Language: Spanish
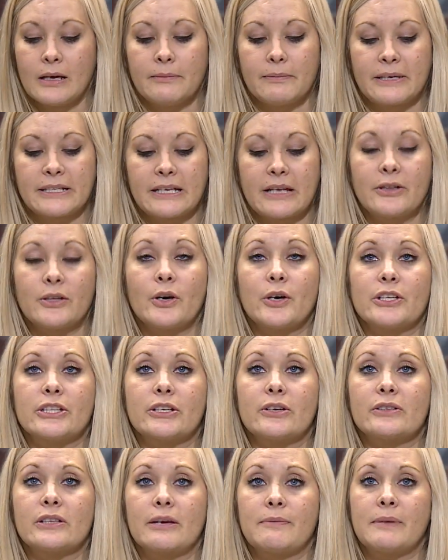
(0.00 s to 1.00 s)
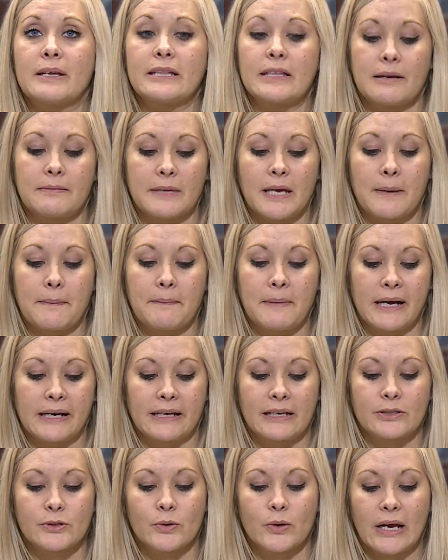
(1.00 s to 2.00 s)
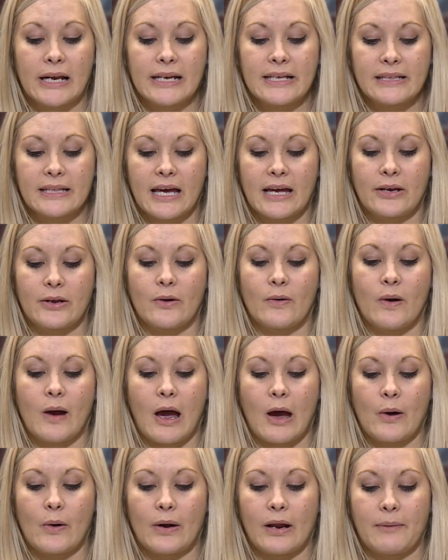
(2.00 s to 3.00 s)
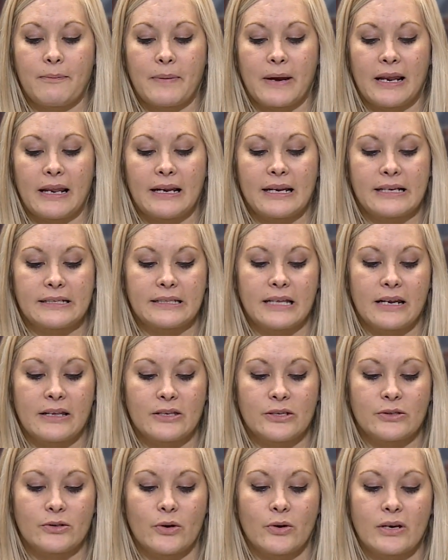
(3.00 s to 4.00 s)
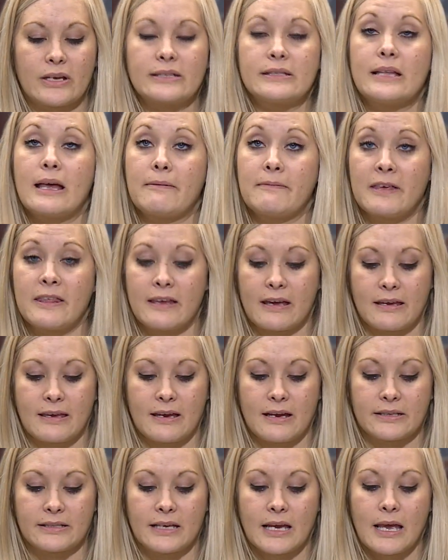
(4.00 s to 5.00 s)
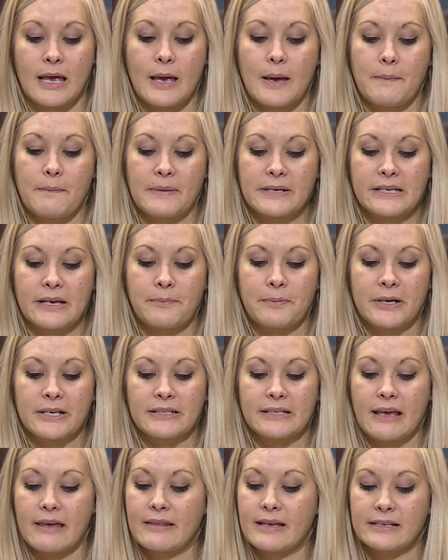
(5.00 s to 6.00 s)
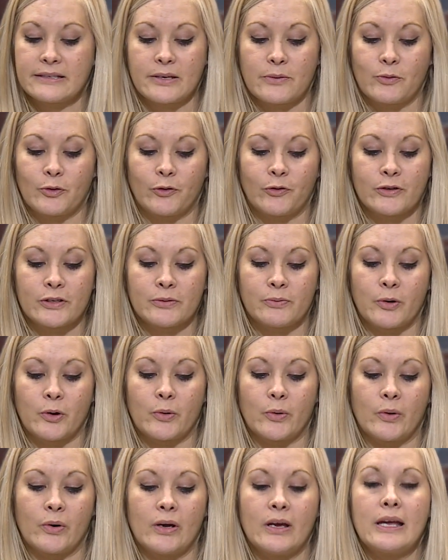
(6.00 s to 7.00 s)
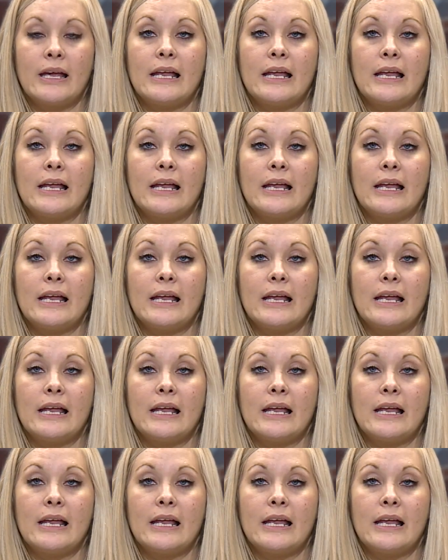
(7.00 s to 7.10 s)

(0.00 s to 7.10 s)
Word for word: Pasando a otro tema, también marque su calendario ahora para las tradiciones navideñas más apreciadas de Murfreesboro